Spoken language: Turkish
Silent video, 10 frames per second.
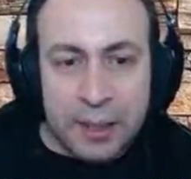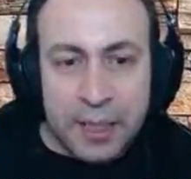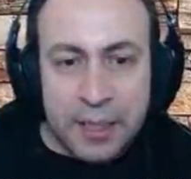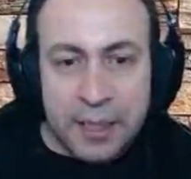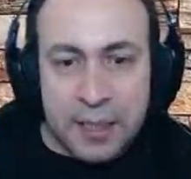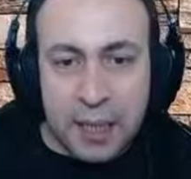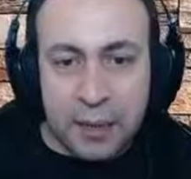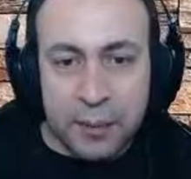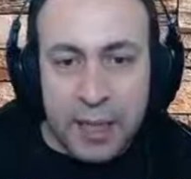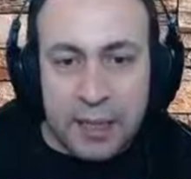Senin sesini
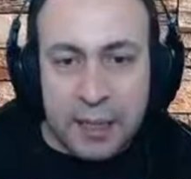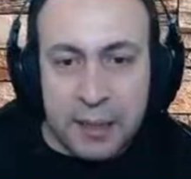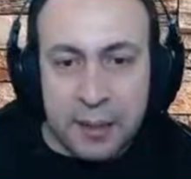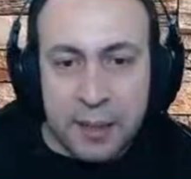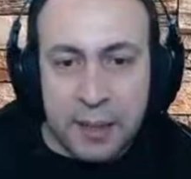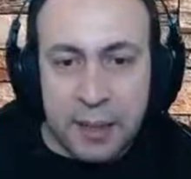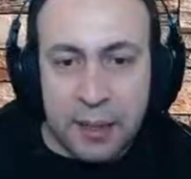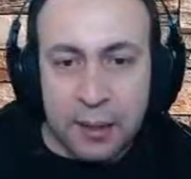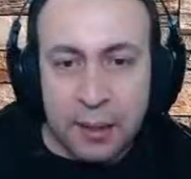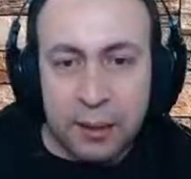aldım gel sen de. Sen de
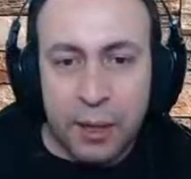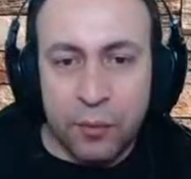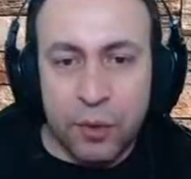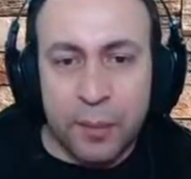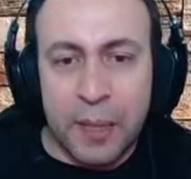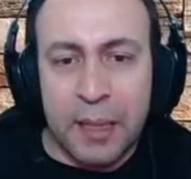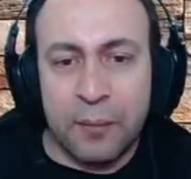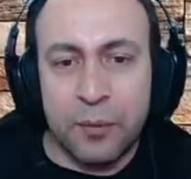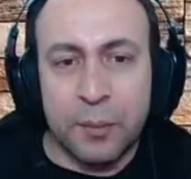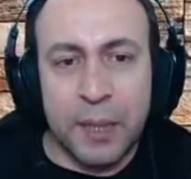gel. Lan vurma
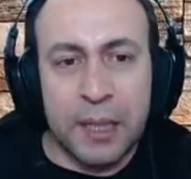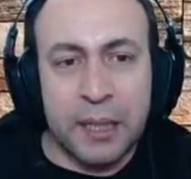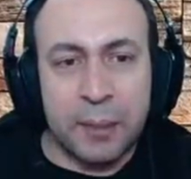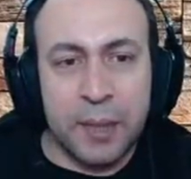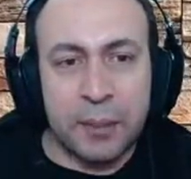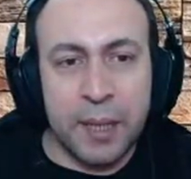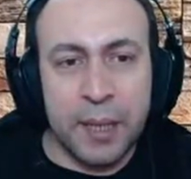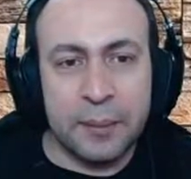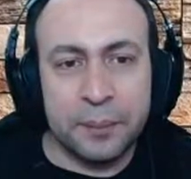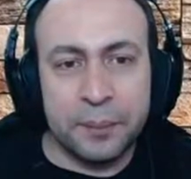lan vurmayın adamlarımı ya.